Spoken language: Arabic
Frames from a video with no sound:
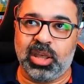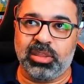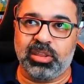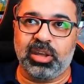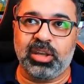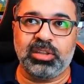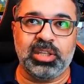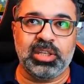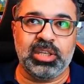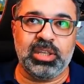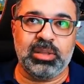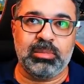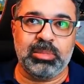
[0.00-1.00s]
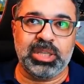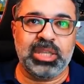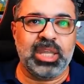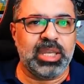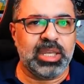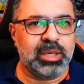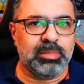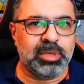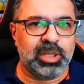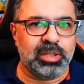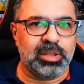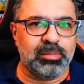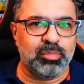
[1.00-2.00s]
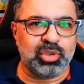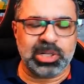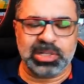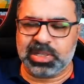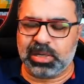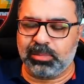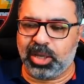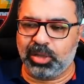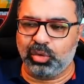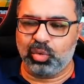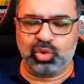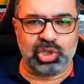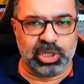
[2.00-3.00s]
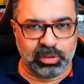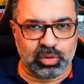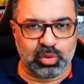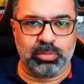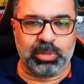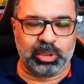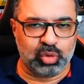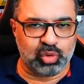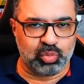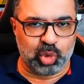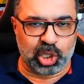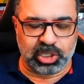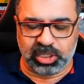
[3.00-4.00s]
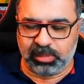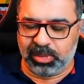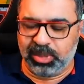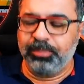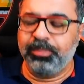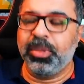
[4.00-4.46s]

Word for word: اظهرت اني متضايق من ان المسلسل ما عندوش انترو ما عندوش مقدمه